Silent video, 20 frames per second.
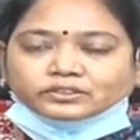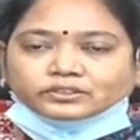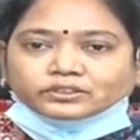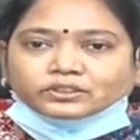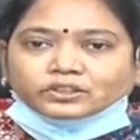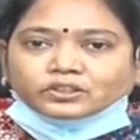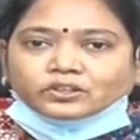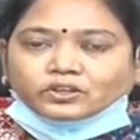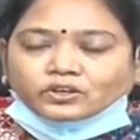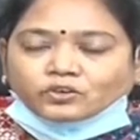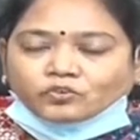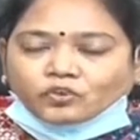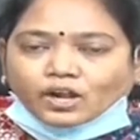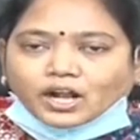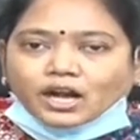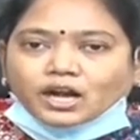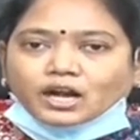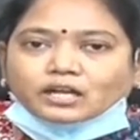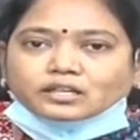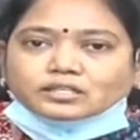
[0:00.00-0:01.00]
ఒక
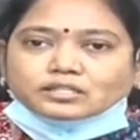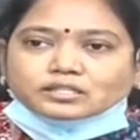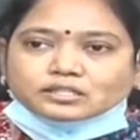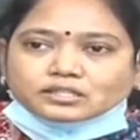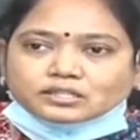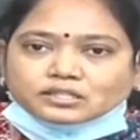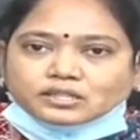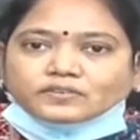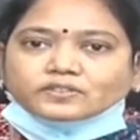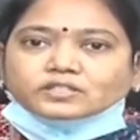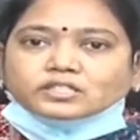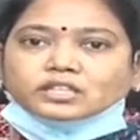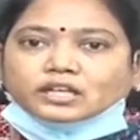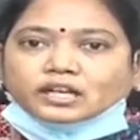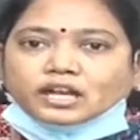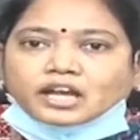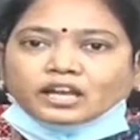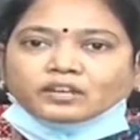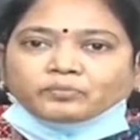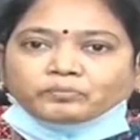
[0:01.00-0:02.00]
సంవత్సర
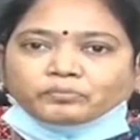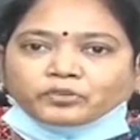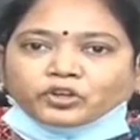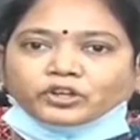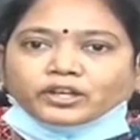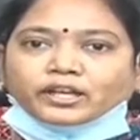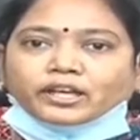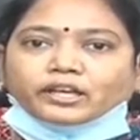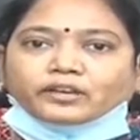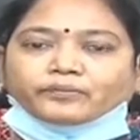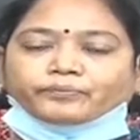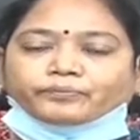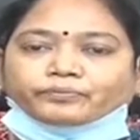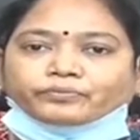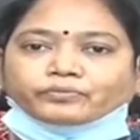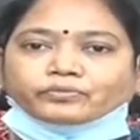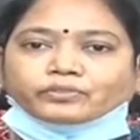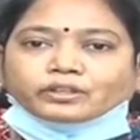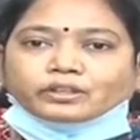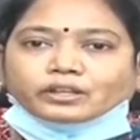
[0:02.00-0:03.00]
కాలంలోనే
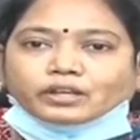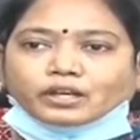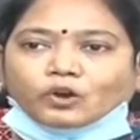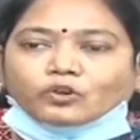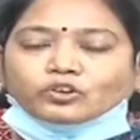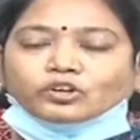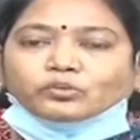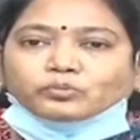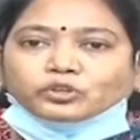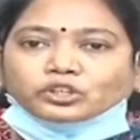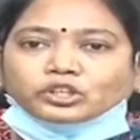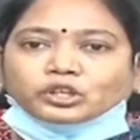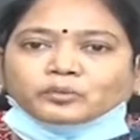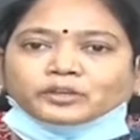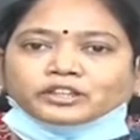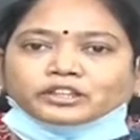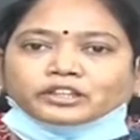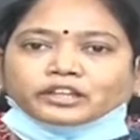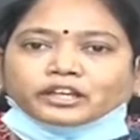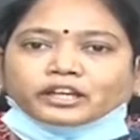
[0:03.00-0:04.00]
గౌరవ ముఖ్యమంత్రి
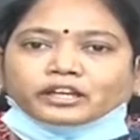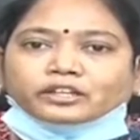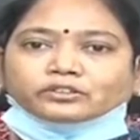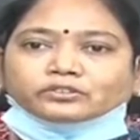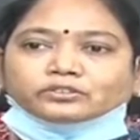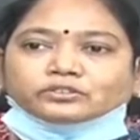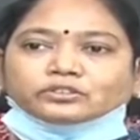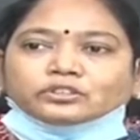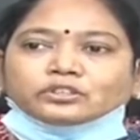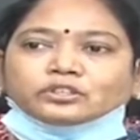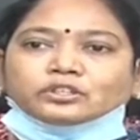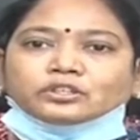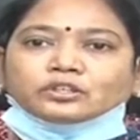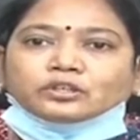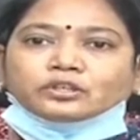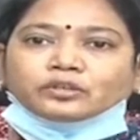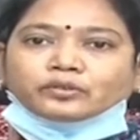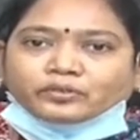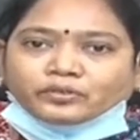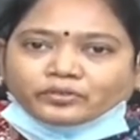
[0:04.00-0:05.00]
గారు
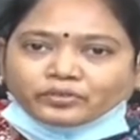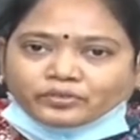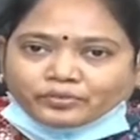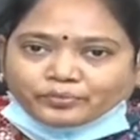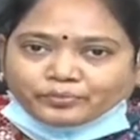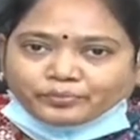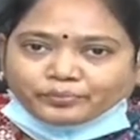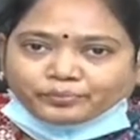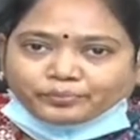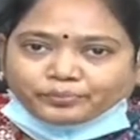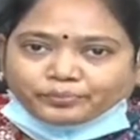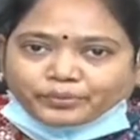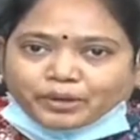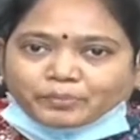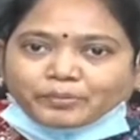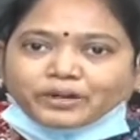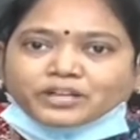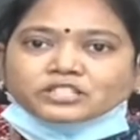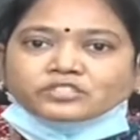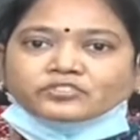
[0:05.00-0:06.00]
ప్రమాణ
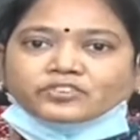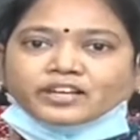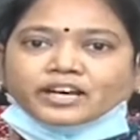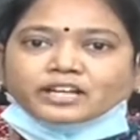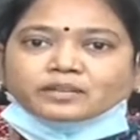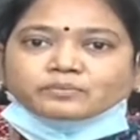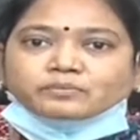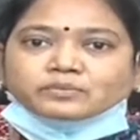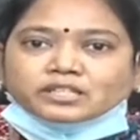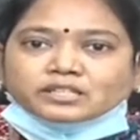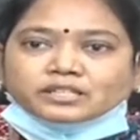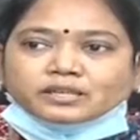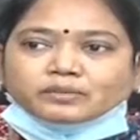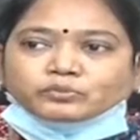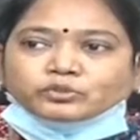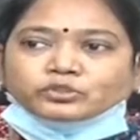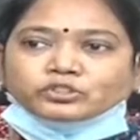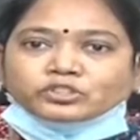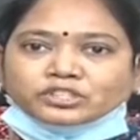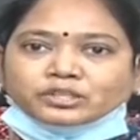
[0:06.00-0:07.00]
స్వీకారం చేసే ముందు
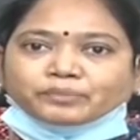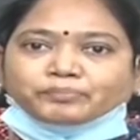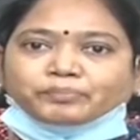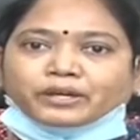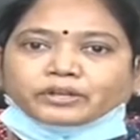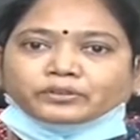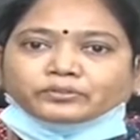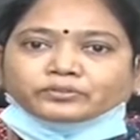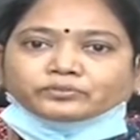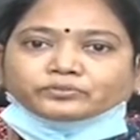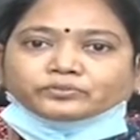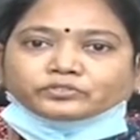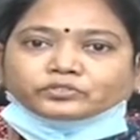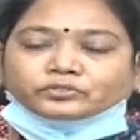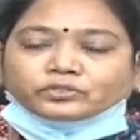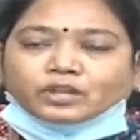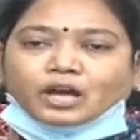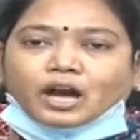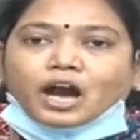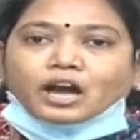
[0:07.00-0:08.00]
చెప్పారు ఆరు
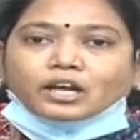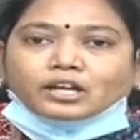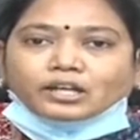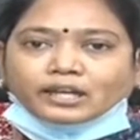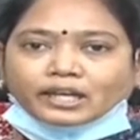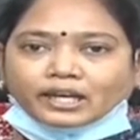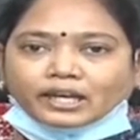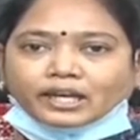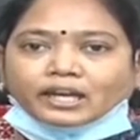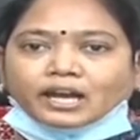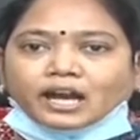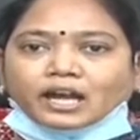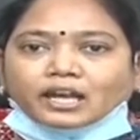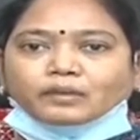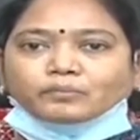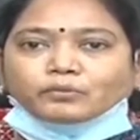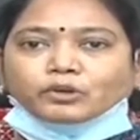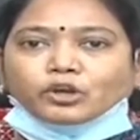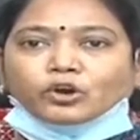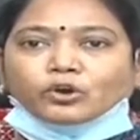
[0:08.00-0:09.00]
నెలల కాలంలో
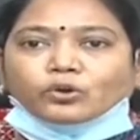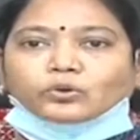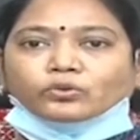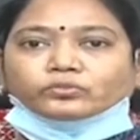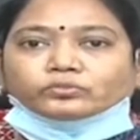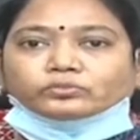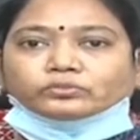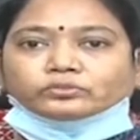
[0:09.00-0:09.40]
ఒక